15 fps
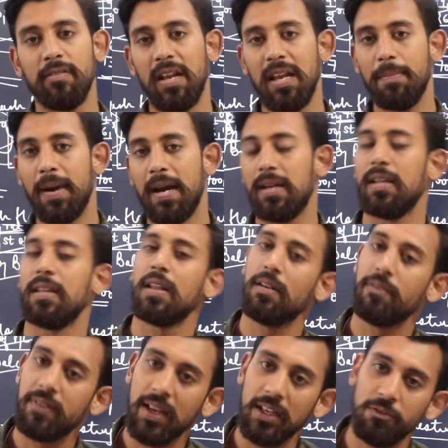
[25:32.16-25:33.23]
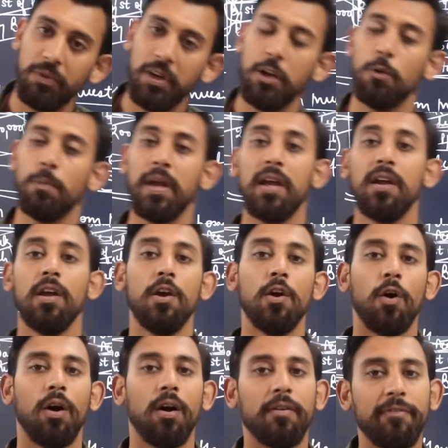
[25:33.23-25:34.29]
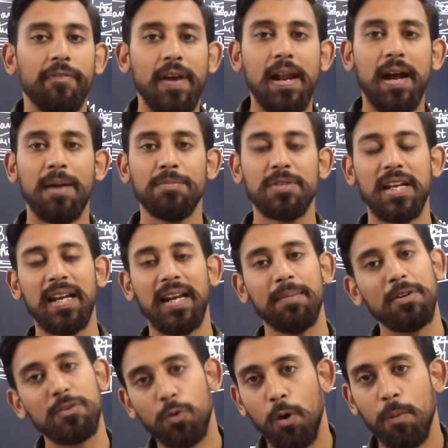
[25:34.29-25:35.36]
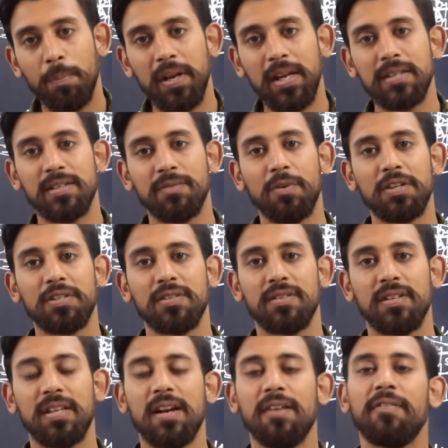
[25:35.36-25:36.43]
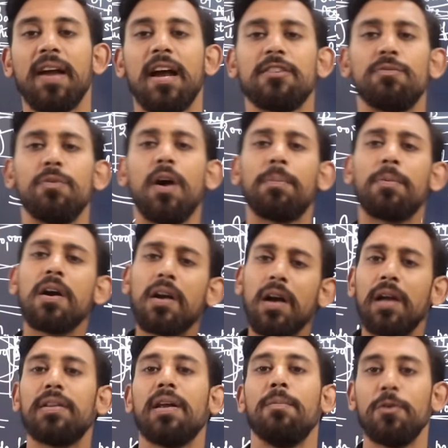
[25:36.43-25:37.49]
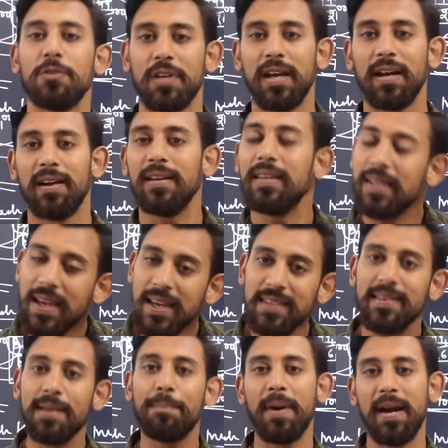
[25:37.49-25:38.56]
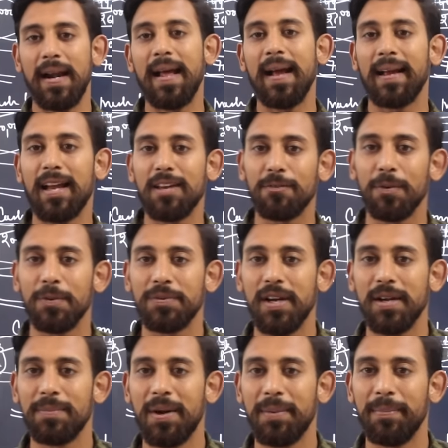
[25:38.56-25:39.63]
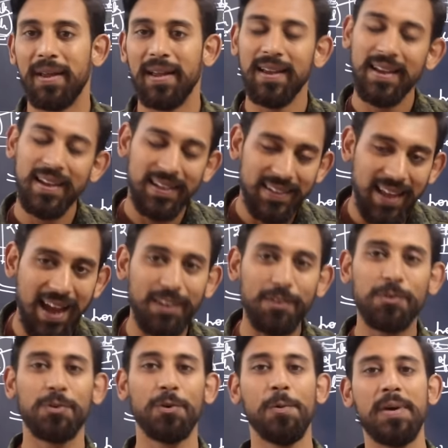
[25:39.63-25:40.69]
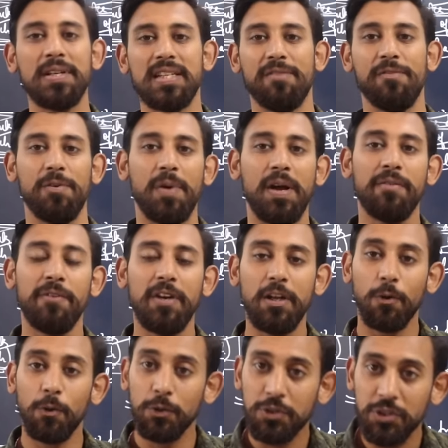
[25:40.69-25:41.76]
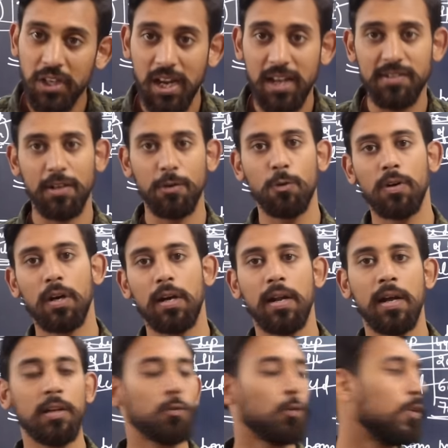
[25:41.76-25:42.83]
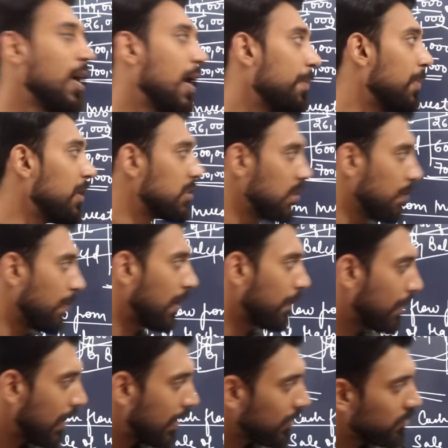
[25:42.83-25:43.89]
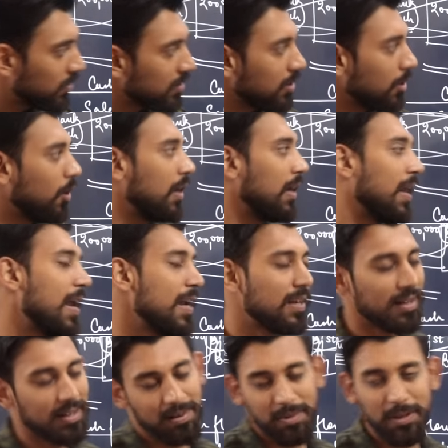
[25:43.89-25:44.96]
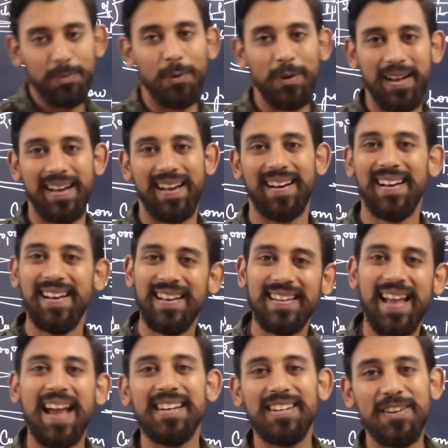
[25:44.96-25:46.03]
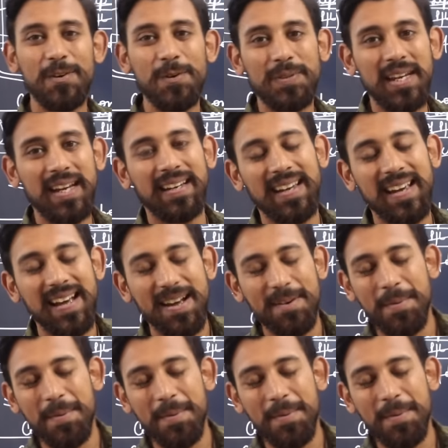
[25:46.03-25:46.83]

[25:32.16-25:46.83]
वाले पार्ट की तरफ नेक्स्ट वीडियो में और फिर हम चलेंगे बस कॉम्प्रीहेंसिव क्वेश्चंस की तरफ कैश फ्लो आपका खत्म हो जाएगा यही सब पढ़ना है कैश फ्लो स्टेटमेंट में थैंक यू सो मच एवरीवन वीडियो को शेयर जरूर करना सो so दैट बच्चे पढ़ पाए अच्छे से और लाइक करना मत भूलना यार थैंक यू टेक केयर